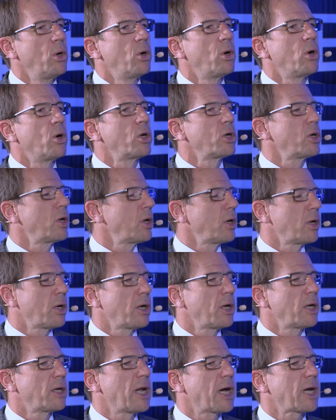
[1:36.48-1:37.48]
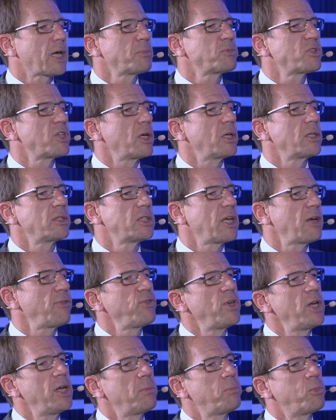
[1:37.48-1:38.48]
Und da gibt es sehr
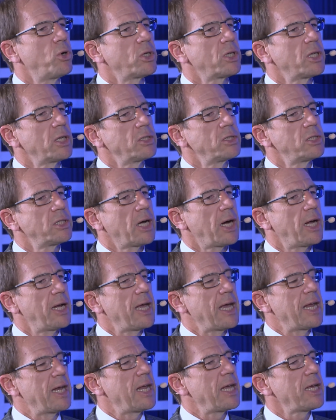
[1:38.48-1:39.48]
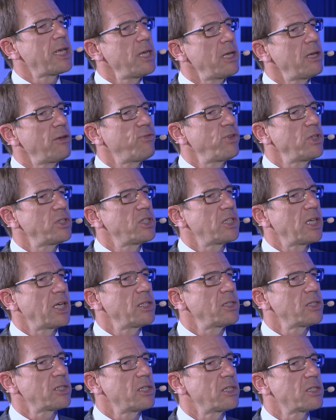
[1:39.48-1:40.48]
viele Potenziale.
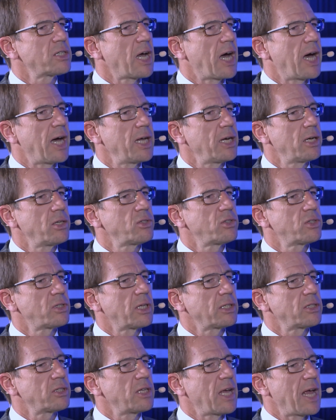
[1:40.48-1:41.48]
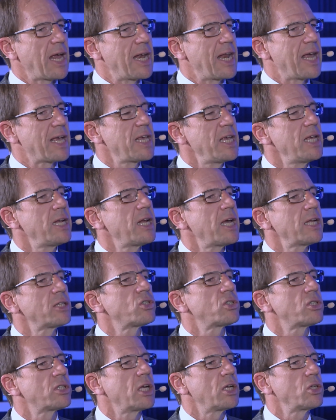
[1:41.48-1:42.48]
Energieeffizienz ist eines. Das
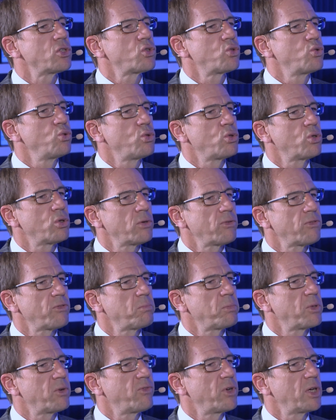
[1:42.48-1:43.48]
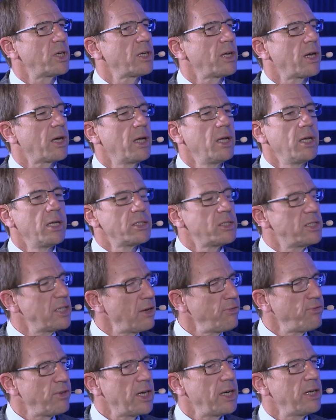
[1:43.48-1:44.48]
Energienetz der Zukunft wird ja
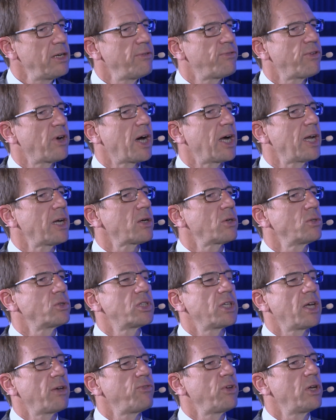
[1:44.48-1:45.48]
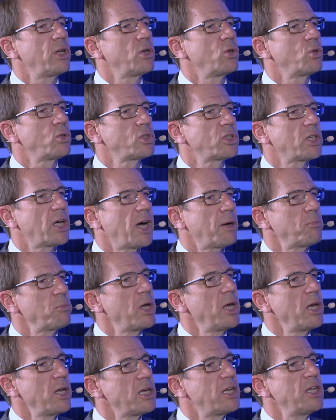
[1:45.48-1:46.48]
sehr viele Lieferanten und sehr viele Nutzer haben.
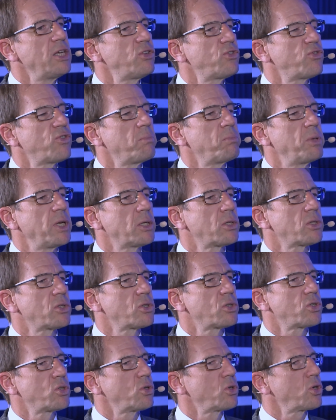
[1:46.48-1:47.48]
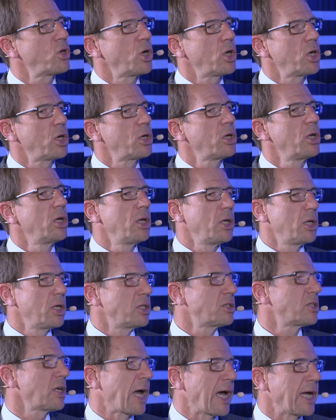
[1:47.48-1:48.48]
Dies verbinden zu können,
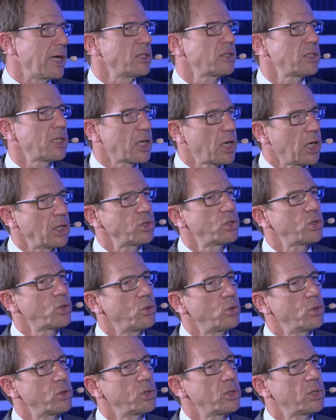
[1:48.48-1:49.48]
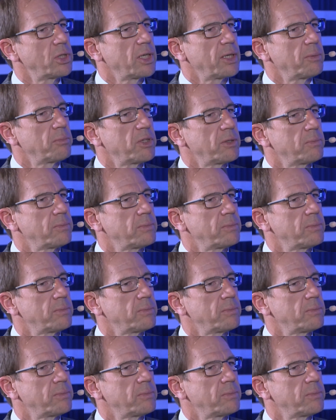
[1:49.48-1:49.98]
ist eines der ganz großen Themen.